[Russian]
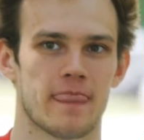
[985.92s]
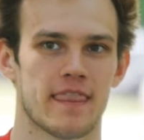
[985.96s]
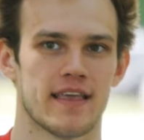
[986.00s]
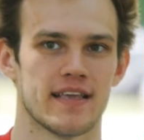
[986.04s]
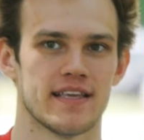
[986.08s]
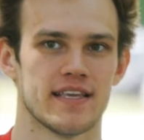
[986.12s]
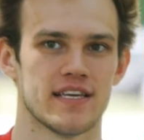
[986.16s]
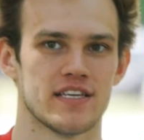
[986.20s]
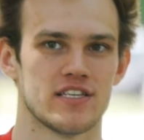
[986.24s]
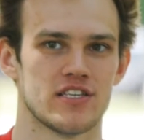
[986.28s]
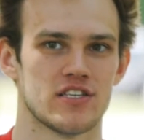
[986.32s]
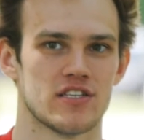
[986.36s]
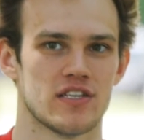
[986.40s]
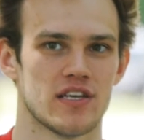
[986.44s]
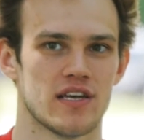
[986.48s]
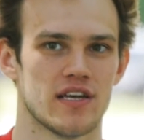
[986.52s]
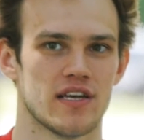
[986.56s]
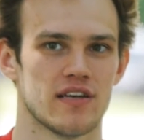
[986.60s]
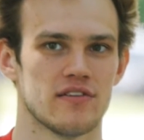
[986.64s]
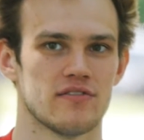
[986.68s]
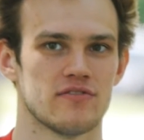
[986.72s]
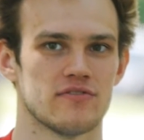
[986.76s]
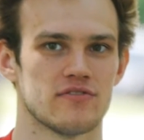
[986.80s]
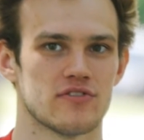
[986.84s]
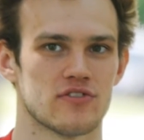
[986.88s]
я
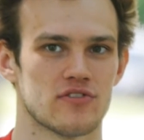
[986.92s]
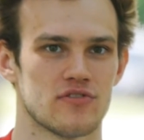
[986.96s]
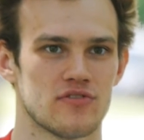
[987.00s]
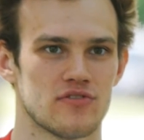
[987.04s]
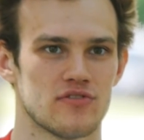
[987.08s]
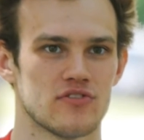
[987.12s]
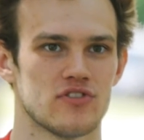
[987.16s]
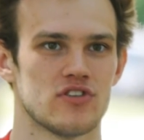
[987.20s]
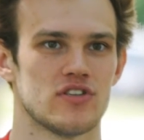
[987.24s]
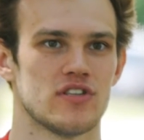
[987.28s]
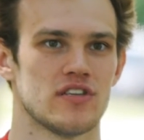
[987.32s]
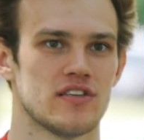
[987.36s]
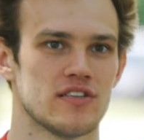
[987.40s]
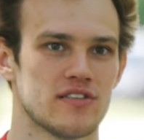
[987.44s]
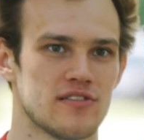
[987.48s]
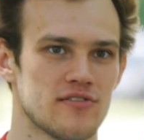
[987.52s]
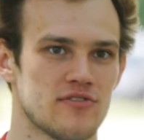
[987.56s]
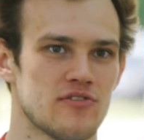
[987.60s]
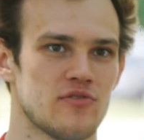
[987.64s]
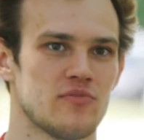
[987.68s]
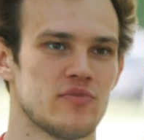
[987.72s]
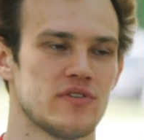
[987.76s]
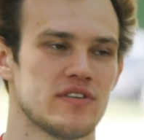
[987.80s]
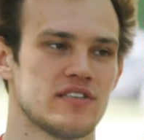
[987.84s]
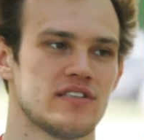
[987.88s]
считаю, что 400
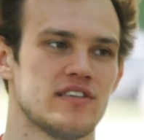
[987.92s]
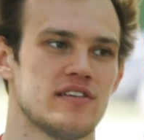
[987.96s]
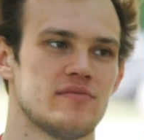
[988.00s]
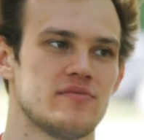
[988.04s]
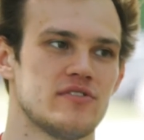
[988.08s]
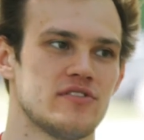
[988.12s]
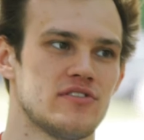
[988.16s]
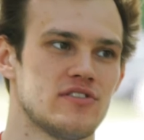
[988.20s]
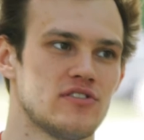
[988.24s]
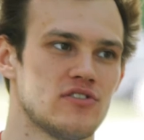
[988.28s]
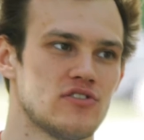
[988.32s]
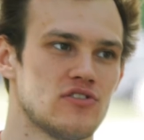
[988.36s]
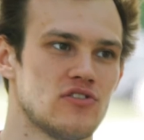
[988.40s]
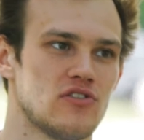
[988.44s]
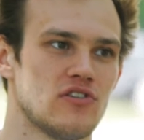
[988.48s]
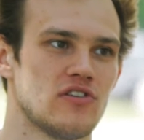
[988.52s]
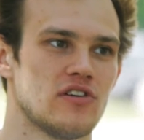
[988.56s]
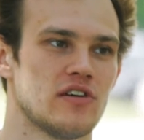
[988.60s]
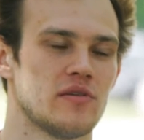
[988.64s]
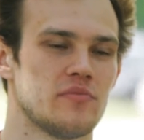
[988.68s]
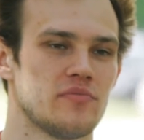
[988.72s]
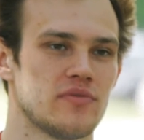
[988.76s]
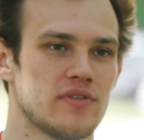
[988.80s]
комплекс самое тяжелое,